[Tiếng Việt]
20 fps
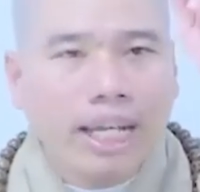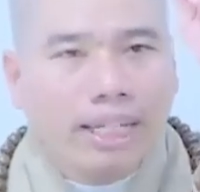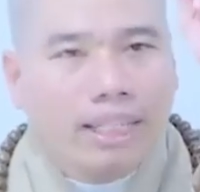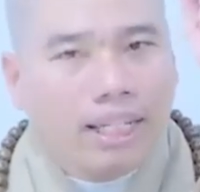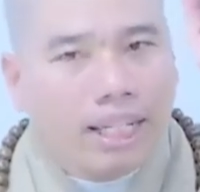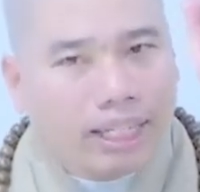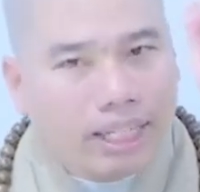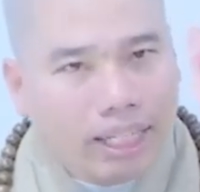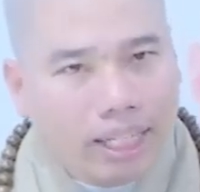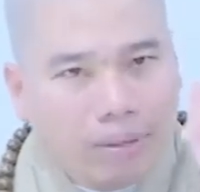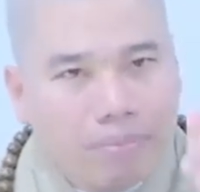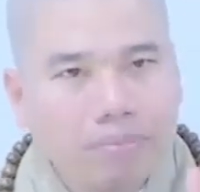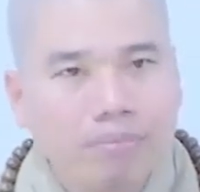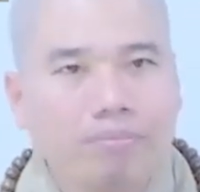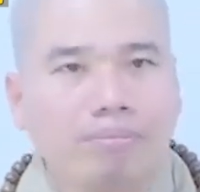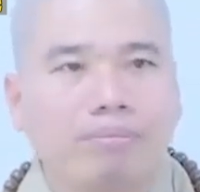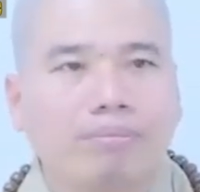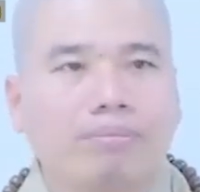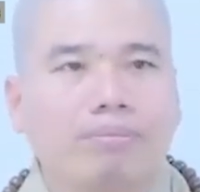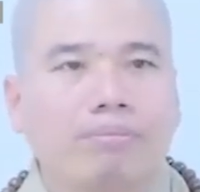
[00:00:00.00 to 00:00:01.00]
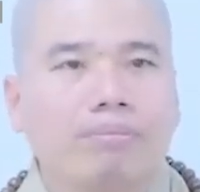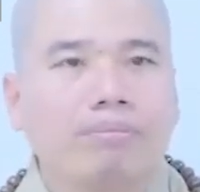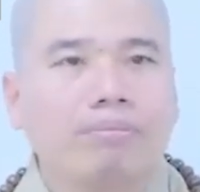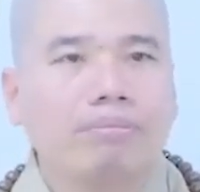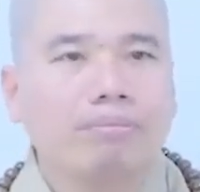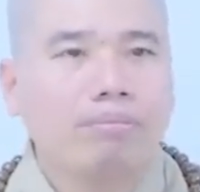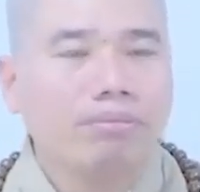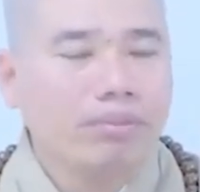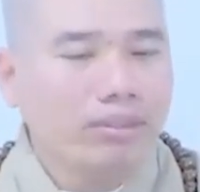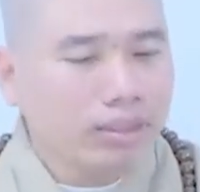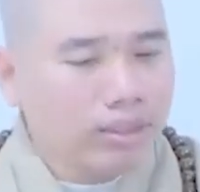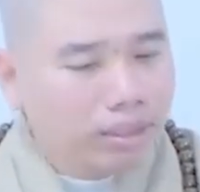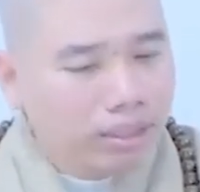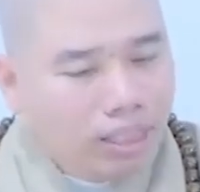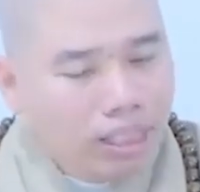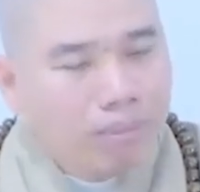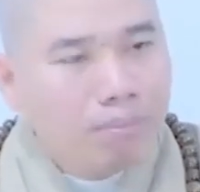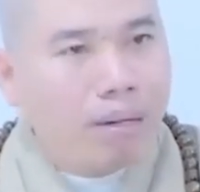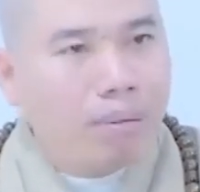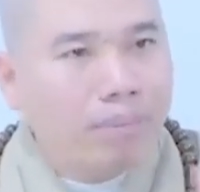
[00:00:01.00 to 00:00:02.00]
đây là điểm
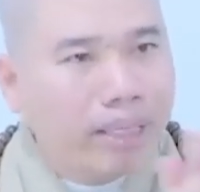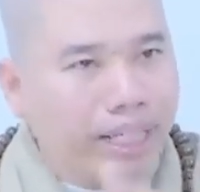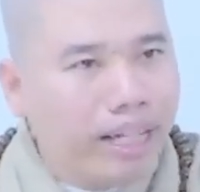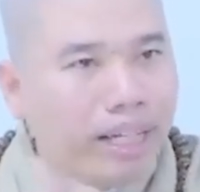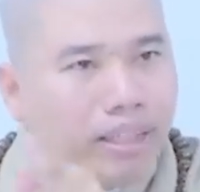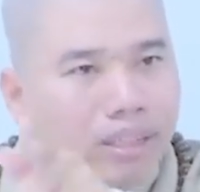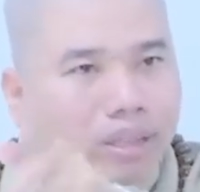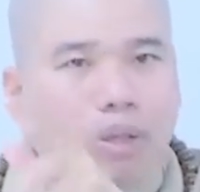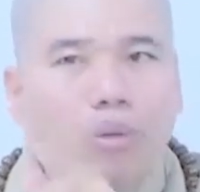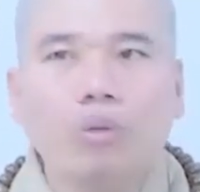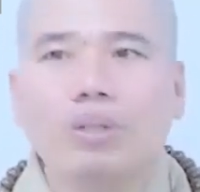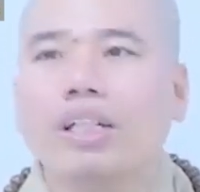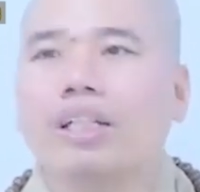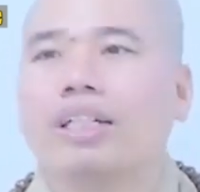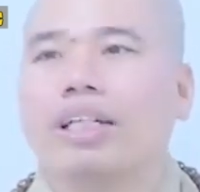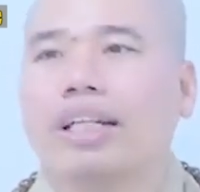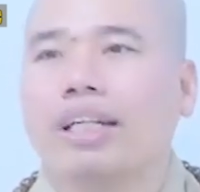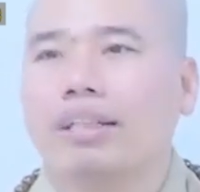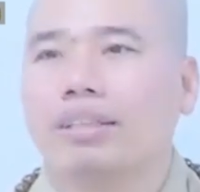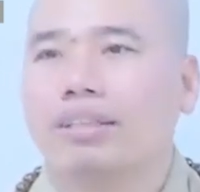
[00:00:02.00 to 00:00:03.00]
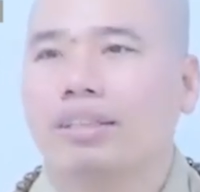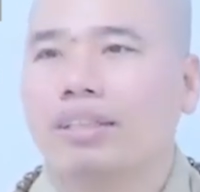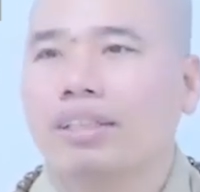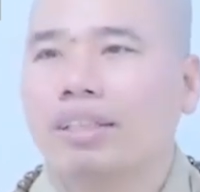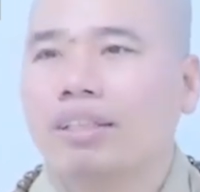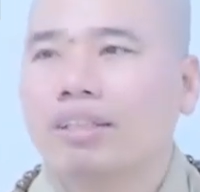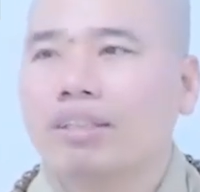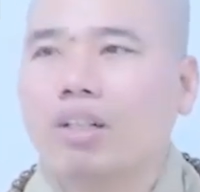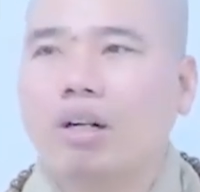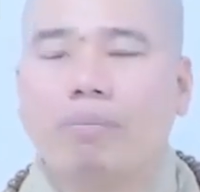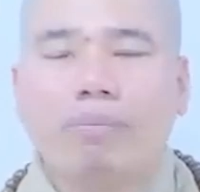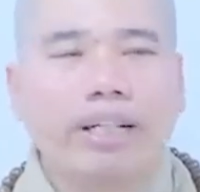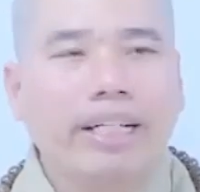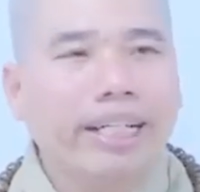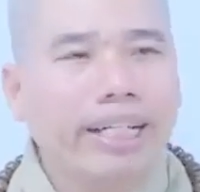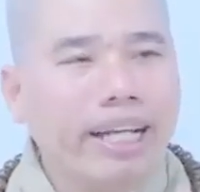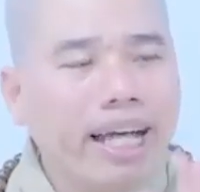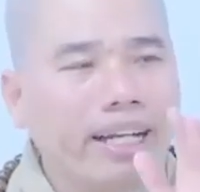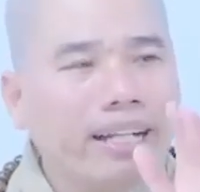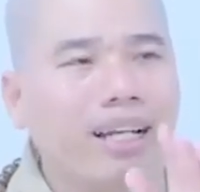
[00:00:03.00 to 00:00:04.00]
mà mình đến tu được rồi đó còn
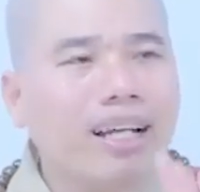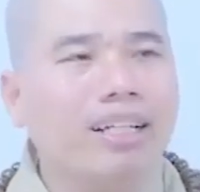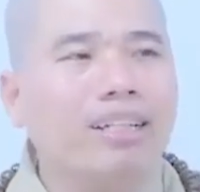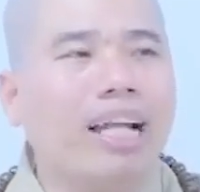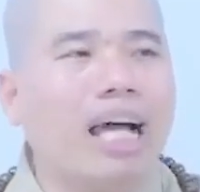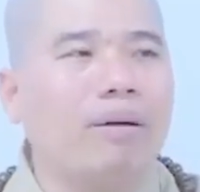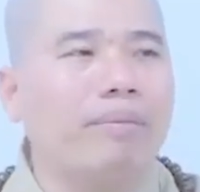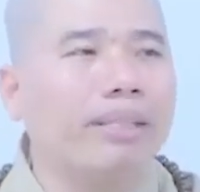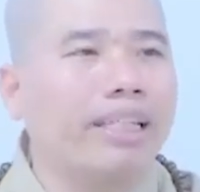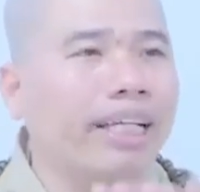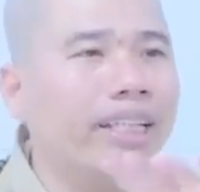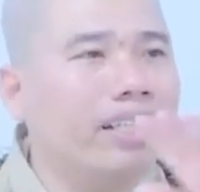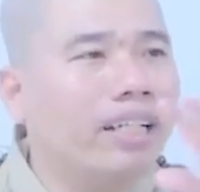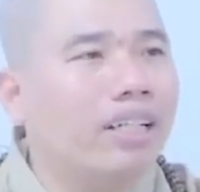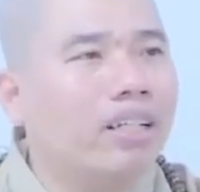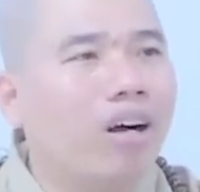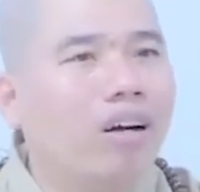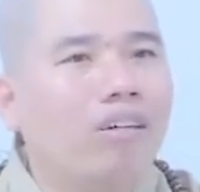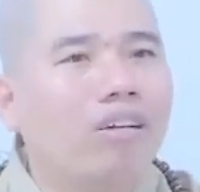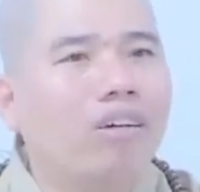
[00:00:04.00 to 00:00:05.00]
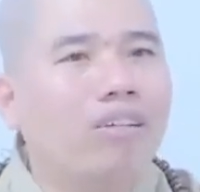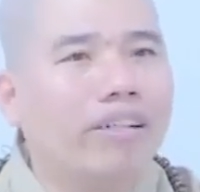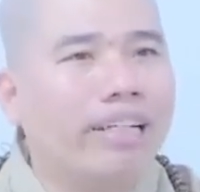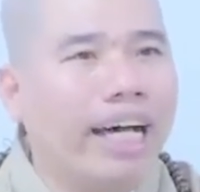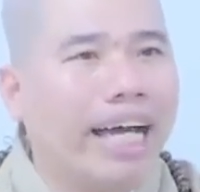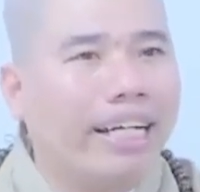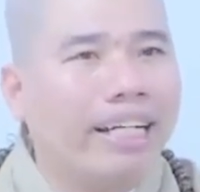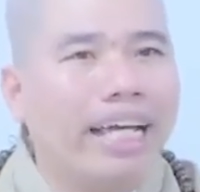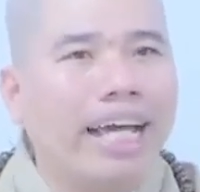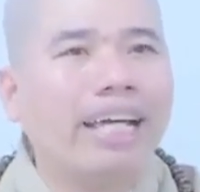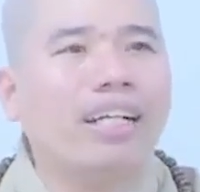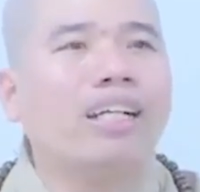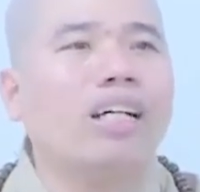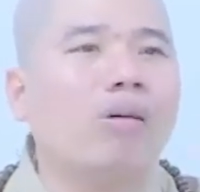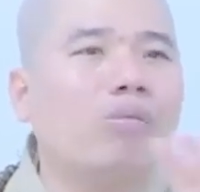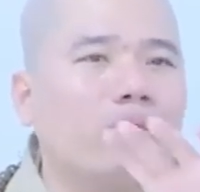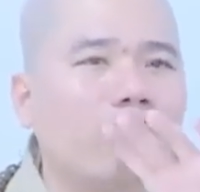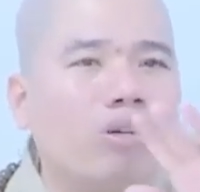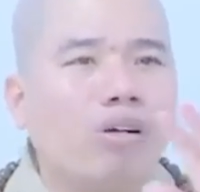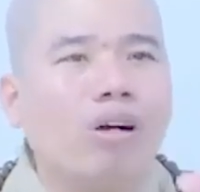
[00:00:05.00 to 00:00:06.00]
mình đi đến nơi nào mà thấy nơi đó nó rã nát
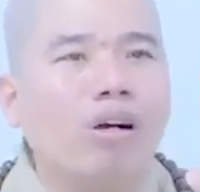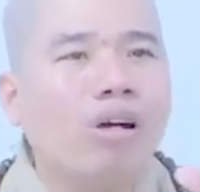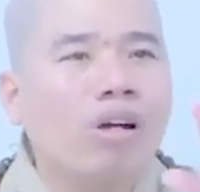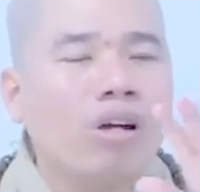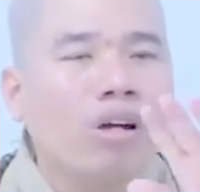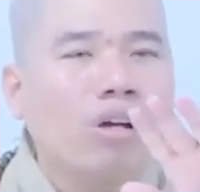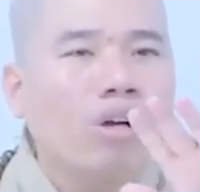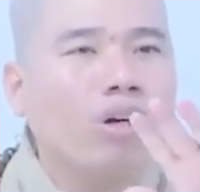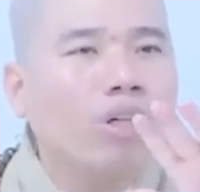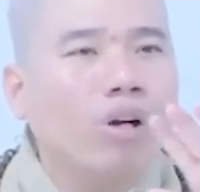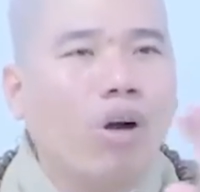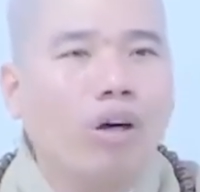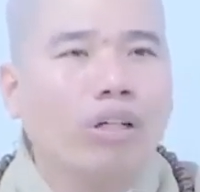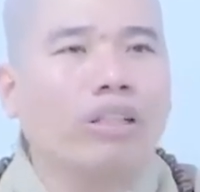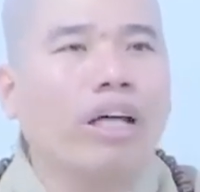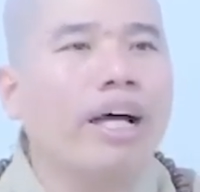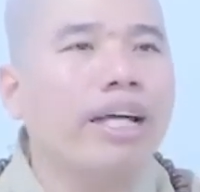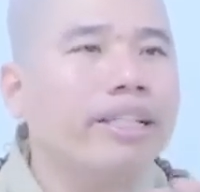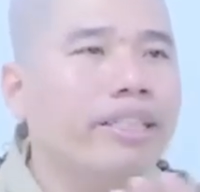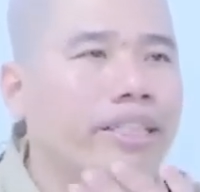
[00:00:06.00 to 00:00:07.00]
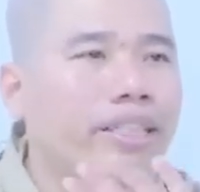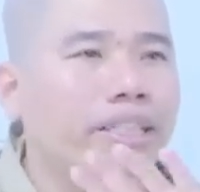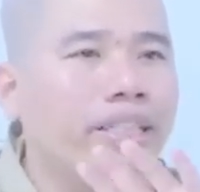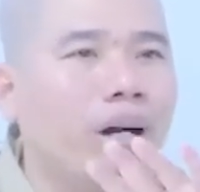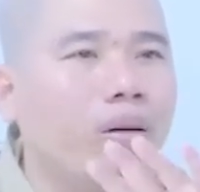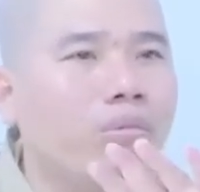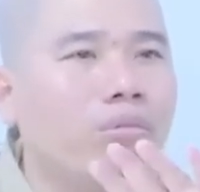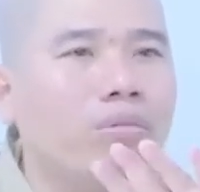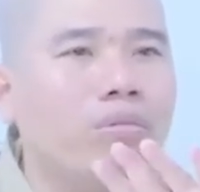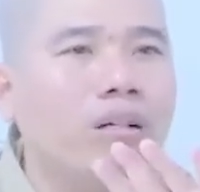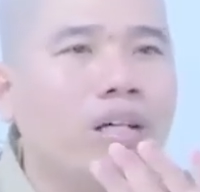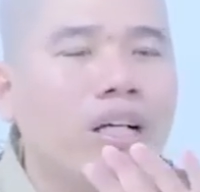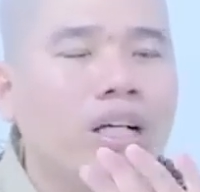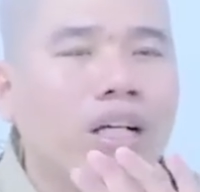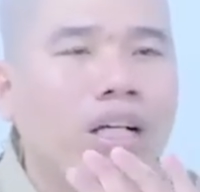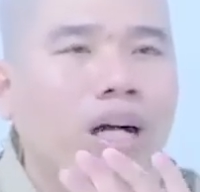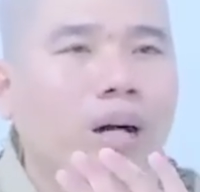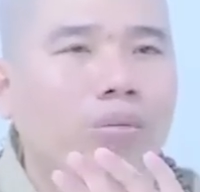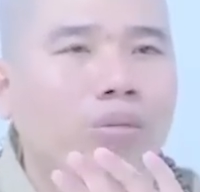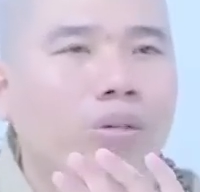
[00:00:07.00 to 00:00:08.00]
không có có đoàn thể không
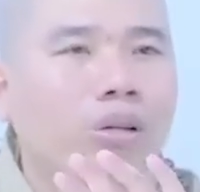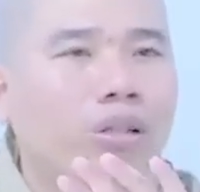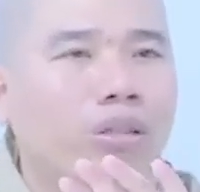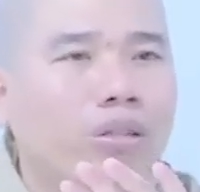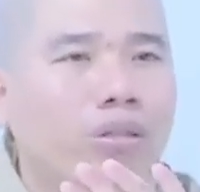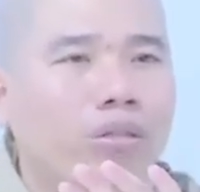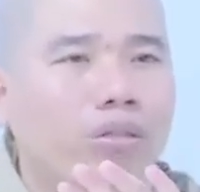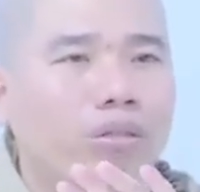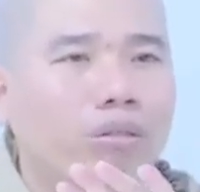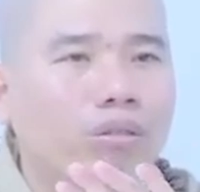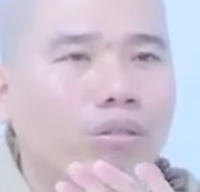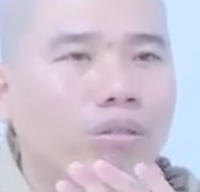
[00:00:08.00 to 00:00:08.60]
không có